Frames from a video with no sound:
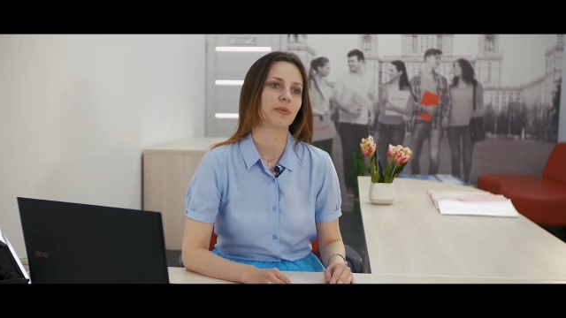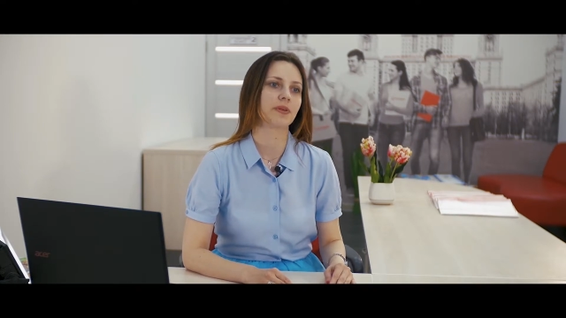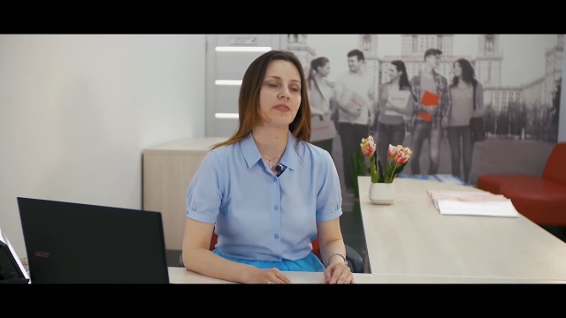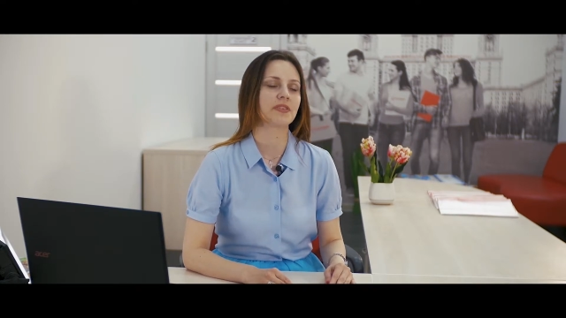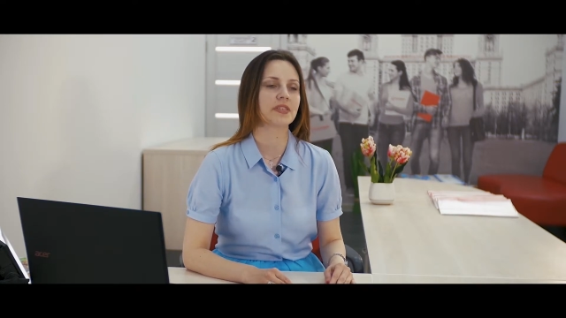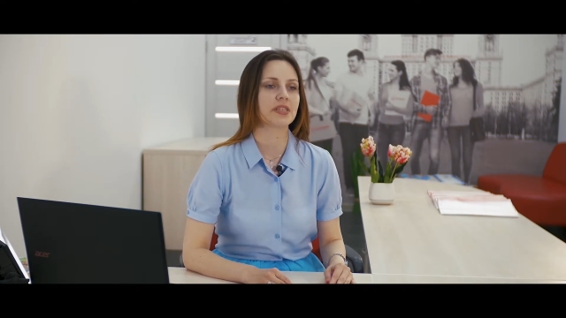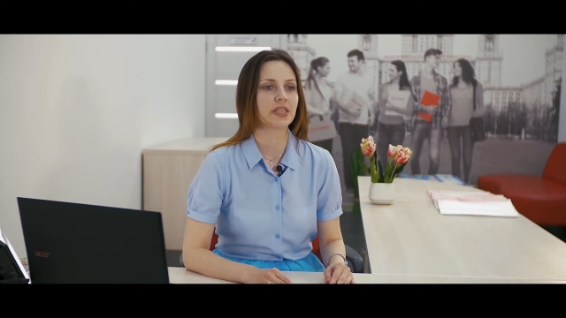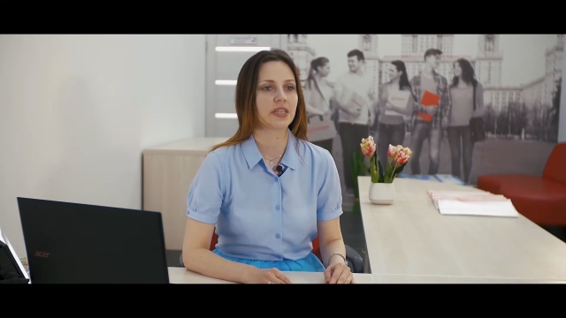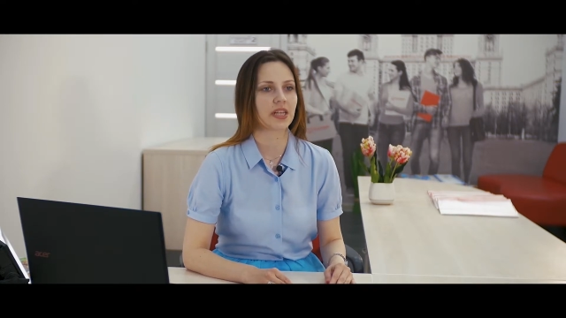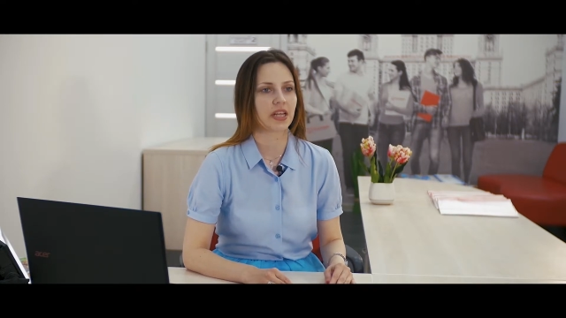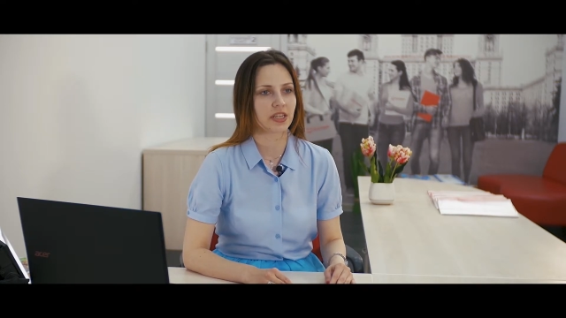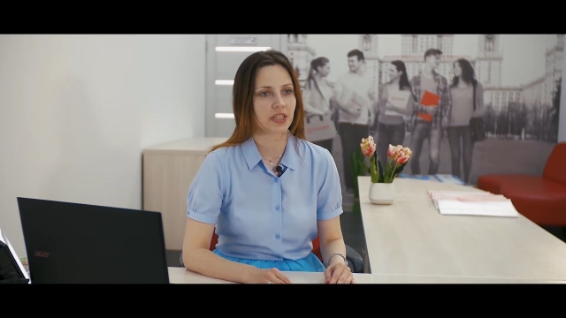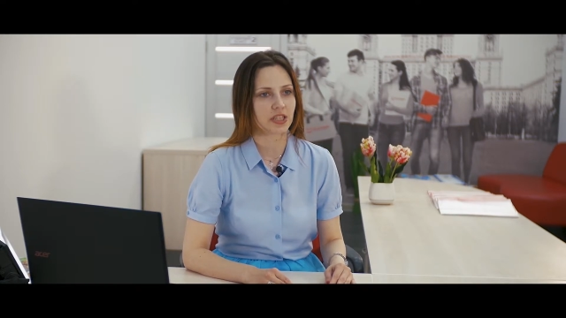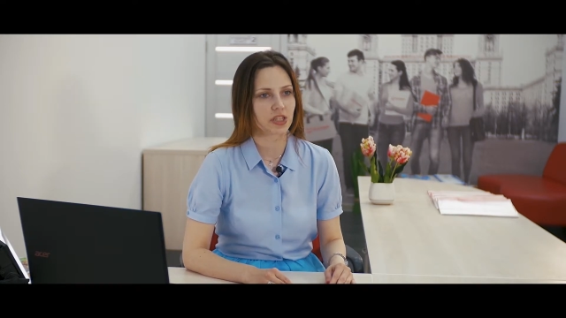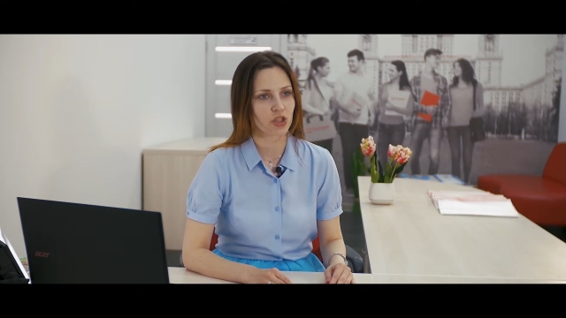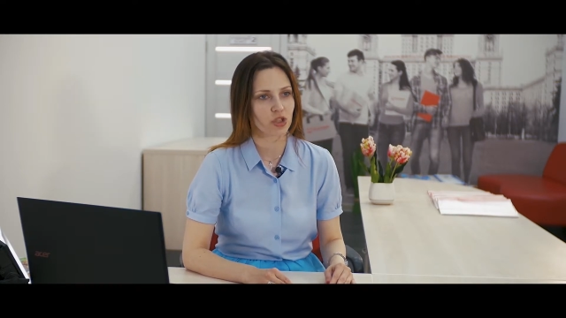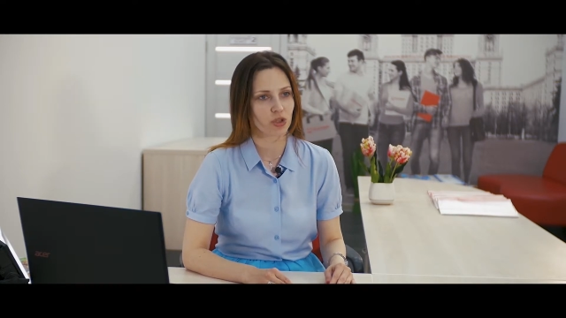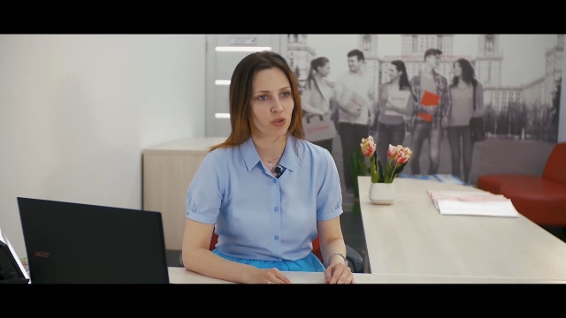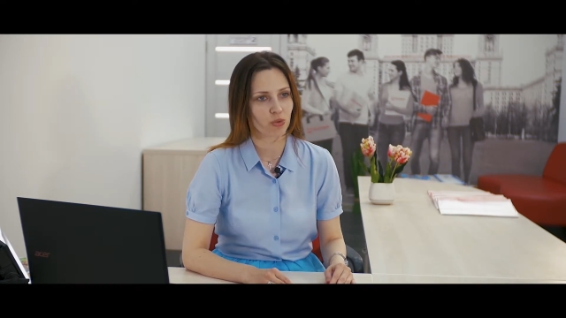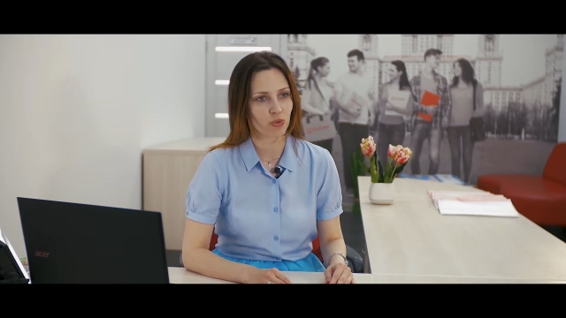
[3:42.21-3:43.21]

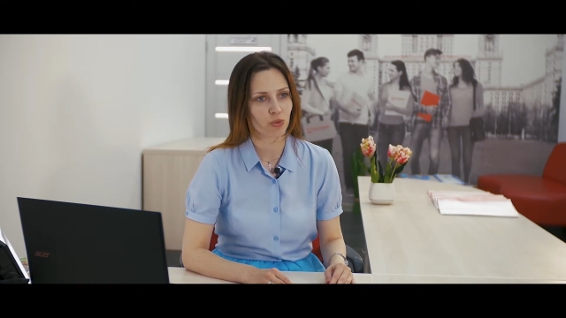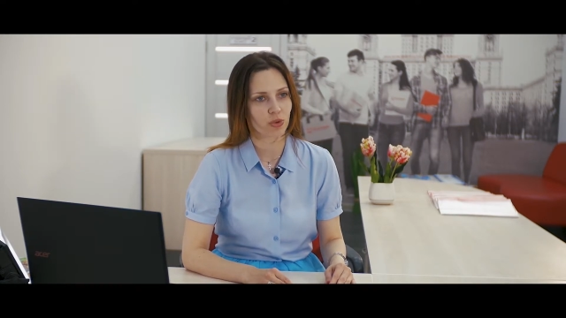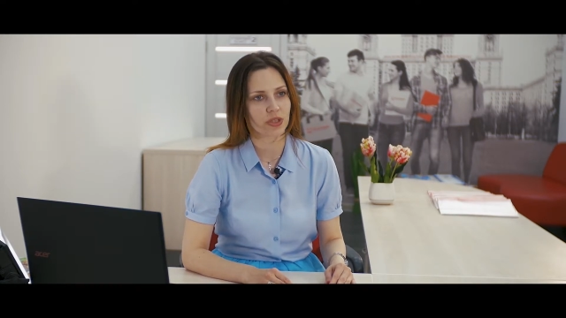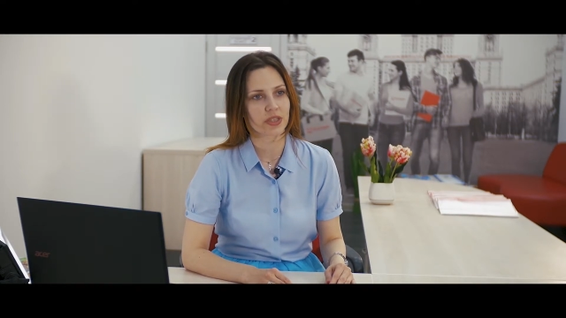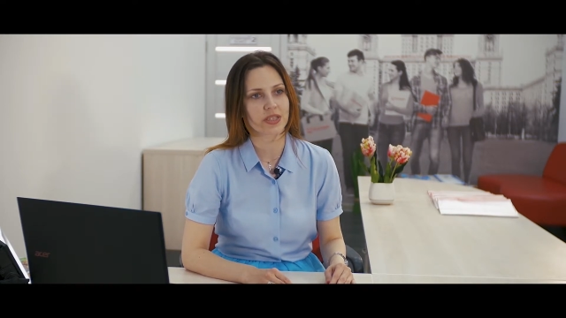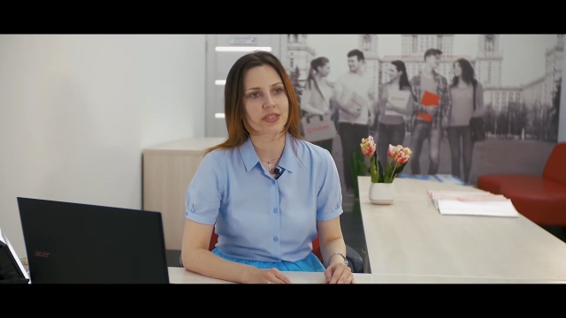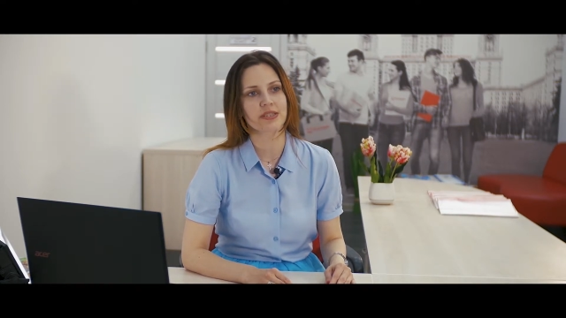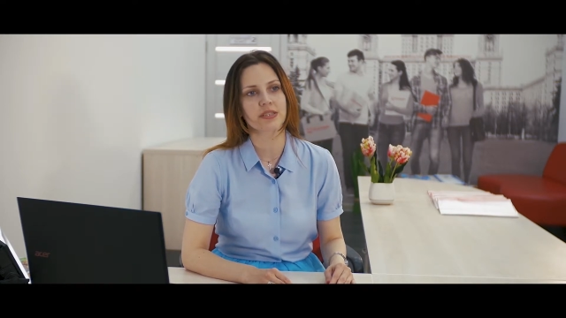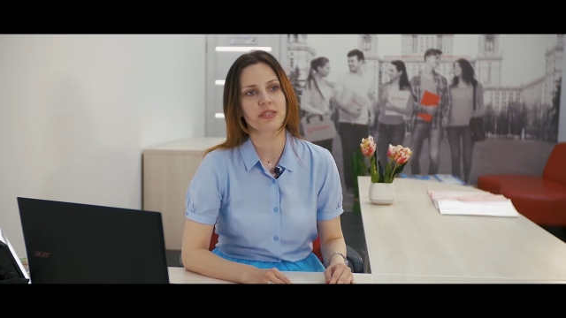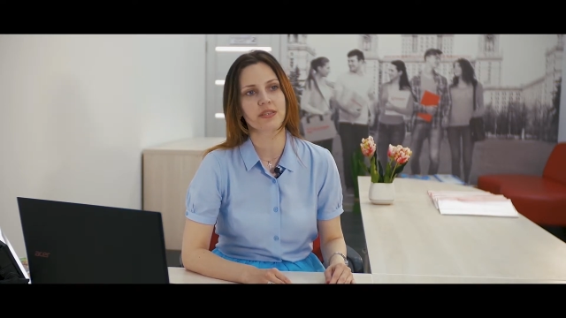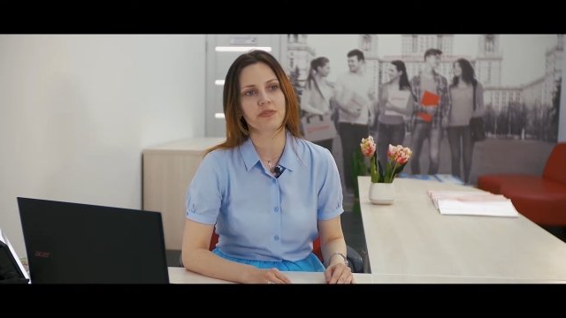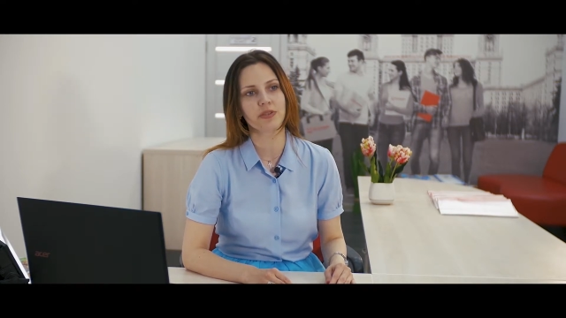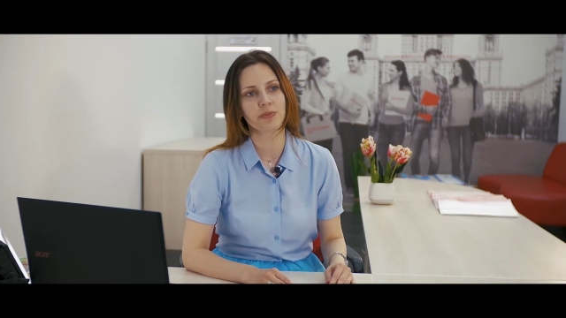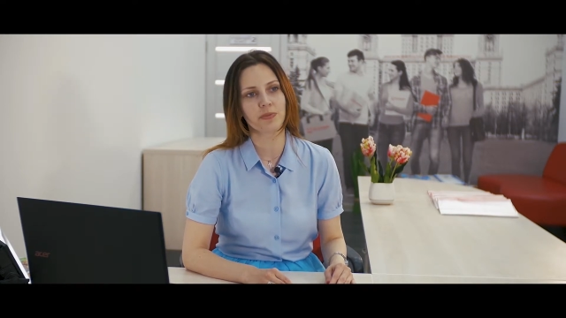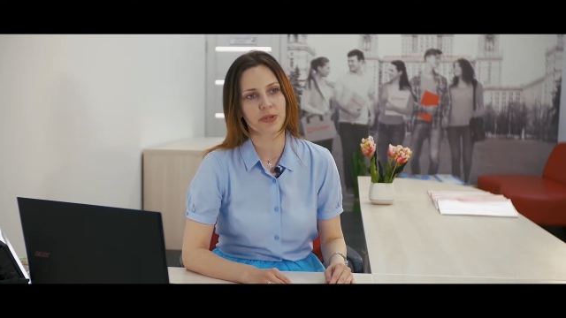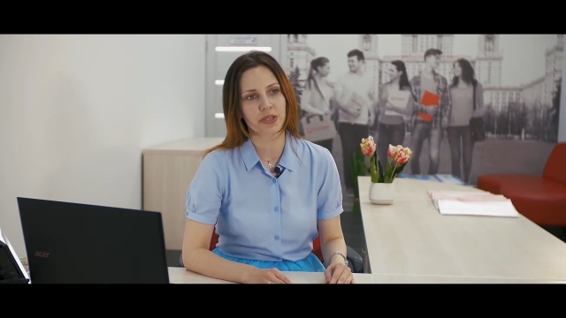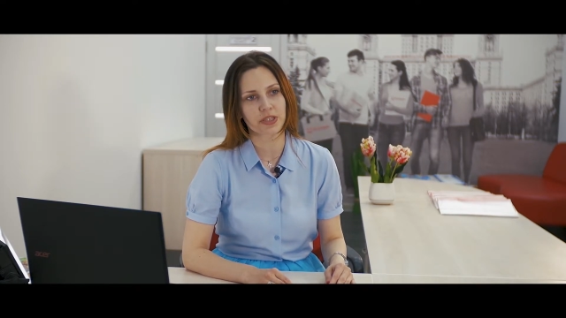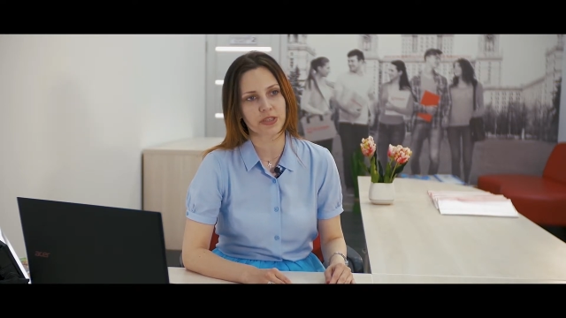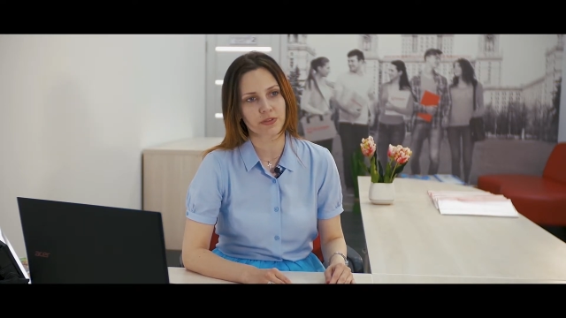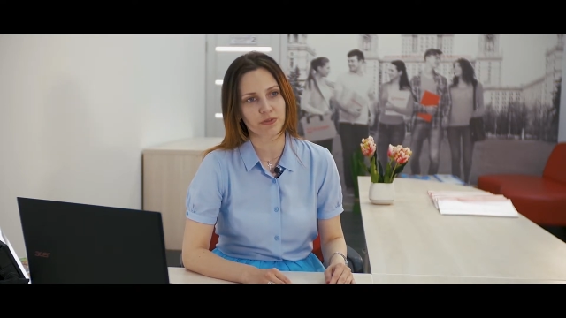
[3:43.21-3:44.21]
профессиональные склонности,
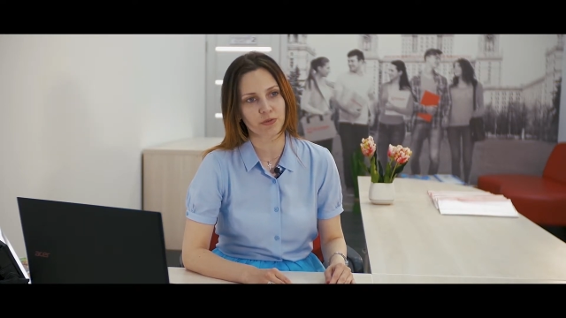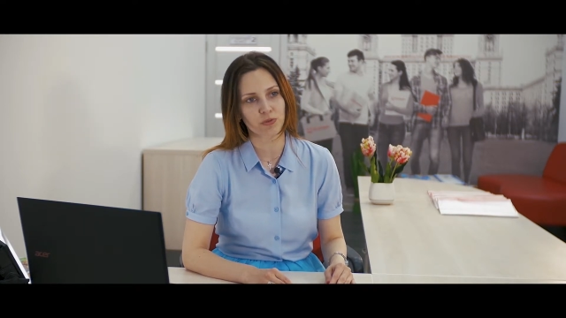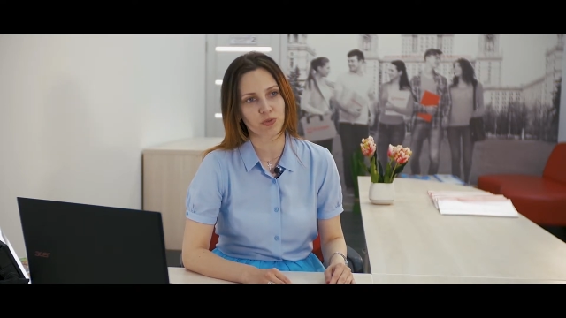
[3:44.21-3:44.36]
выбрать